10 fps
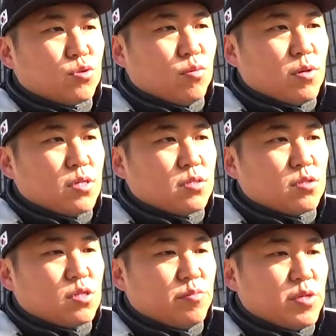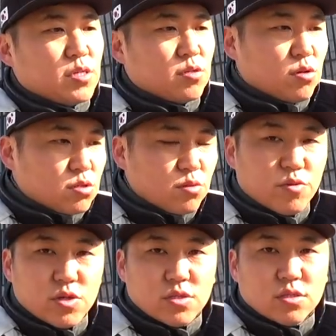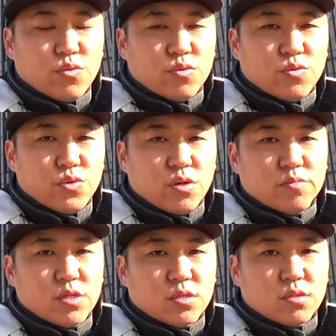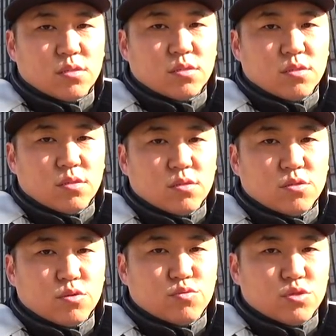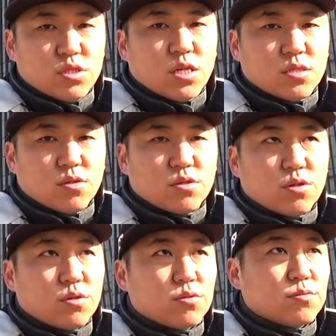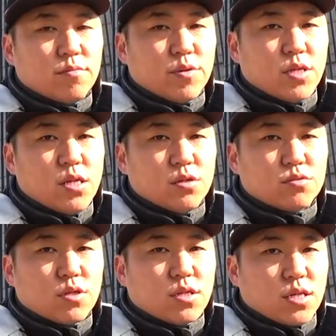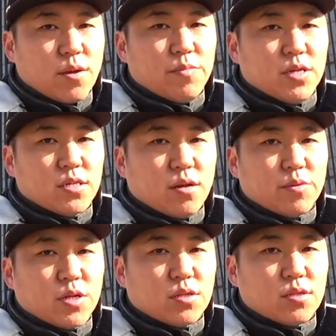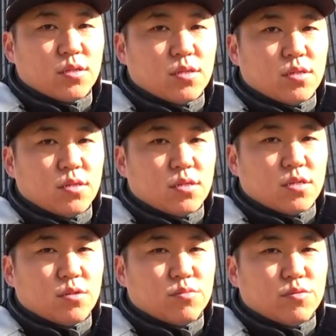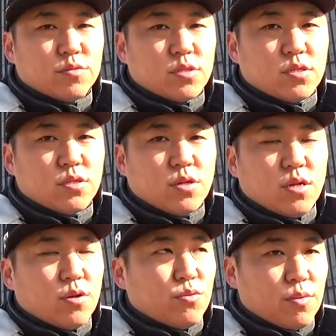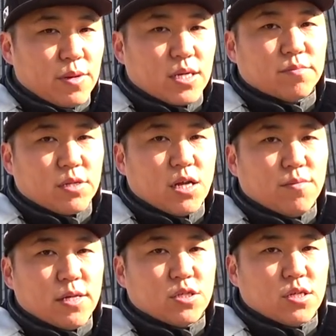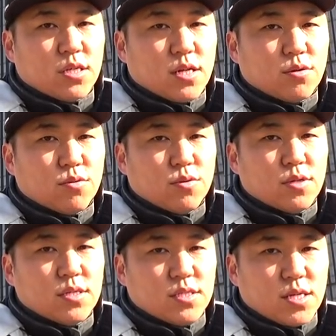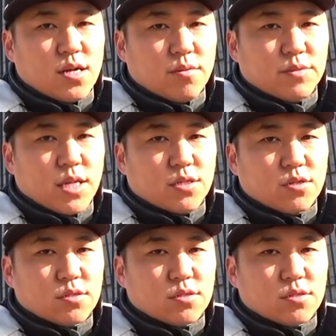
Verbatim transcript: 오토바이에서 짐이 떨어져 버리는 위험을 좀 줄이자는 거죠. 하늘이라고 떠나는 캠핑이라면 그런 부분을 웬만큼 타협하셔야 된다고 생각합니다.